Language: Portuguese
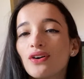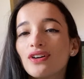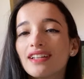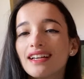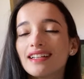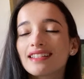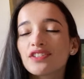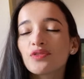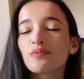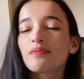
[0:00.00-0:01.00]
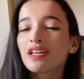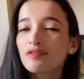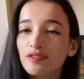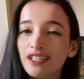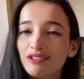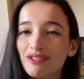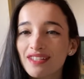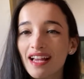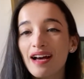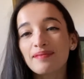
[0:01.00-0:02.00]
Olá, sejam
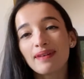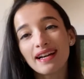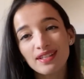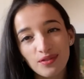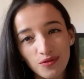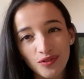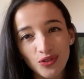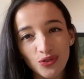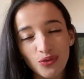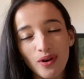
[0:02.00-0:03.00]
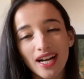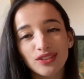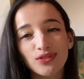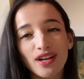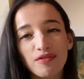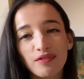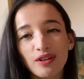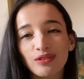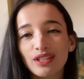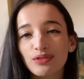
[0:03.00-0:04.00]
bem-vindos a mais um vídeo do quadro
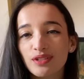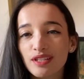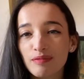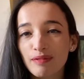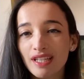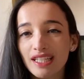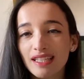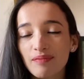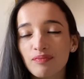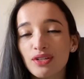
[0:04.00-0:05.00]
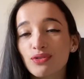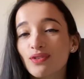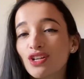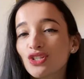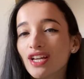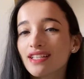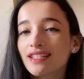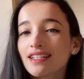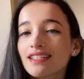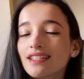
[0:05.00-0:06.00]
Café com Leitura Espírita. Eu sou a
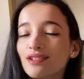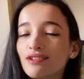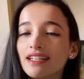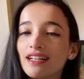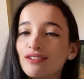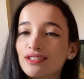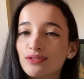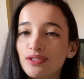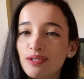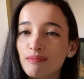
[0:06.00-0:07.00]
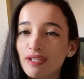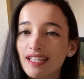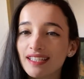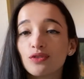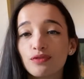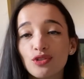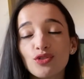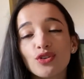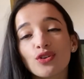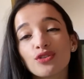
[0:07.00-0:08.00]
Jéssica e esse é o canal Leitura Espírita. No
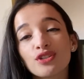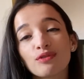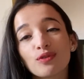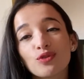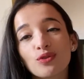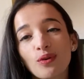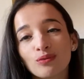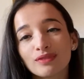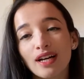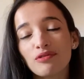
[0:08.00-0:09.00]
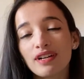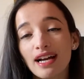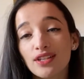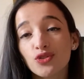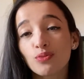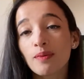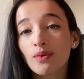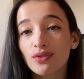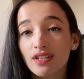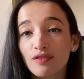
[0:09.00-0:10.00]
vídeo de hoje eu vou te contar o caso de uma
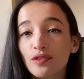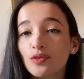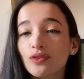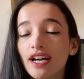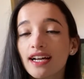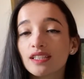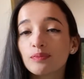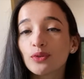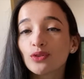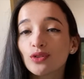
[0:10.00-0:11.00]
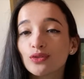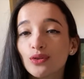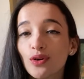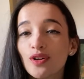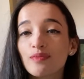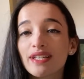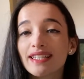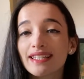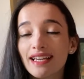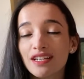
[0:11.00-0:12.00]
moça que foi curada por Dr.
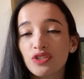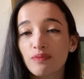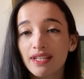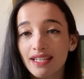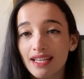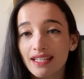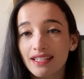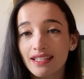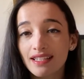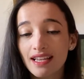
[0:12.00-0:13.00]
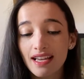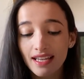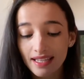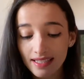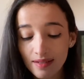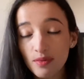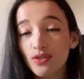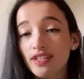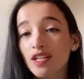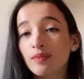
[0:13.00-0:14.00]
Bezerra de Menezes. E essa
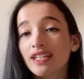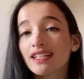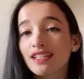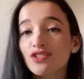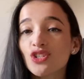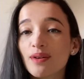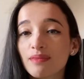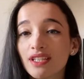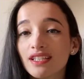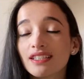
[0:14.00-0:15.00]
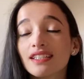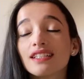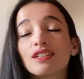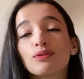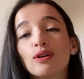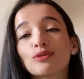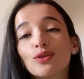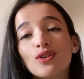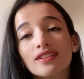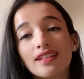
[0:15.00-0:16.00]
moça era uma grande amiga do
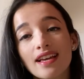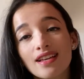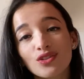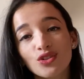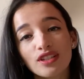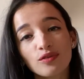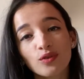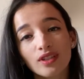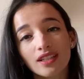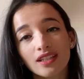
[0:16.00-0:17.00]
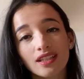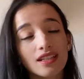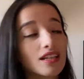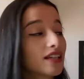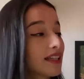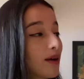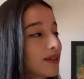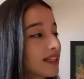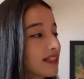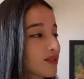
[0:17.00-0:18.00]
autor deste livro aqui, que é o
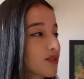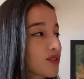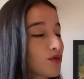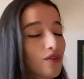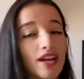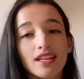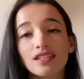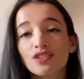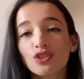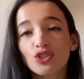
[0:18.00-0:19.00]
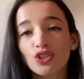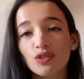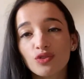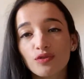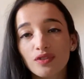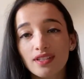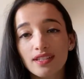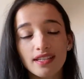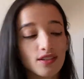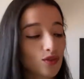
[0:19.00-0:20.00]
Adelino Silveira, Chico de
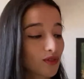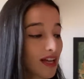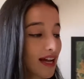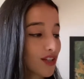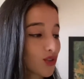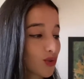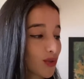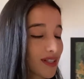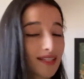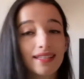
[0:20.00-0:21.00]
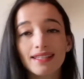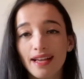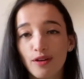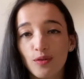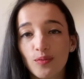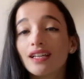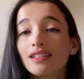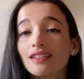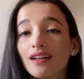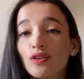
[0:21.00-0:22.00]
Francisco, da editora Cell.
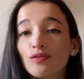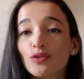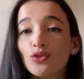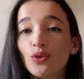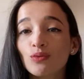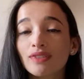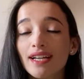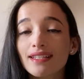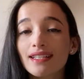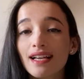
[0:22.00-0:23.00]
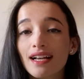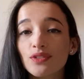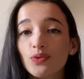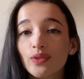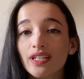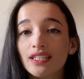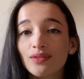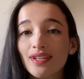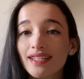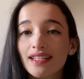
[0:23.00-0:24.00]
Então eu vou te contar esse caso que o
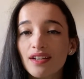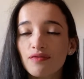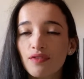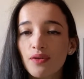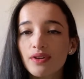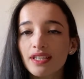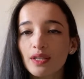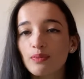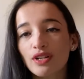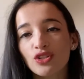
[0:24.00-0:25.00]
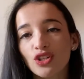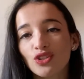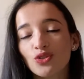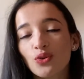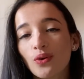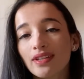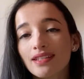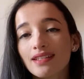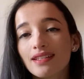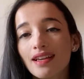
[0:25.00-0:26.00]
Adelino escreveu aqui pra gente
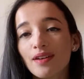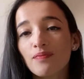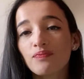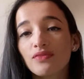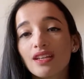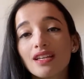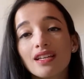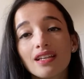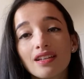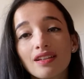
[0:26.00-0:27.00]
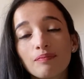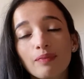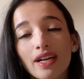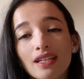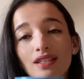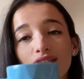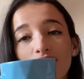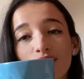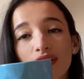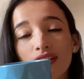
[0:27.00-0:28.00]
conhecer. E pega seu
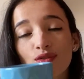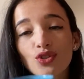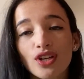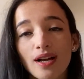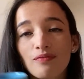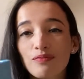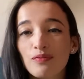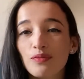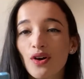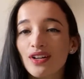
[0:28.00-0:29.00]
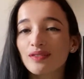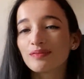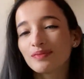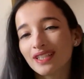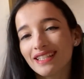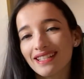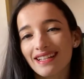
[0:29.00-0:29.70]
café e seu chá, bora para esse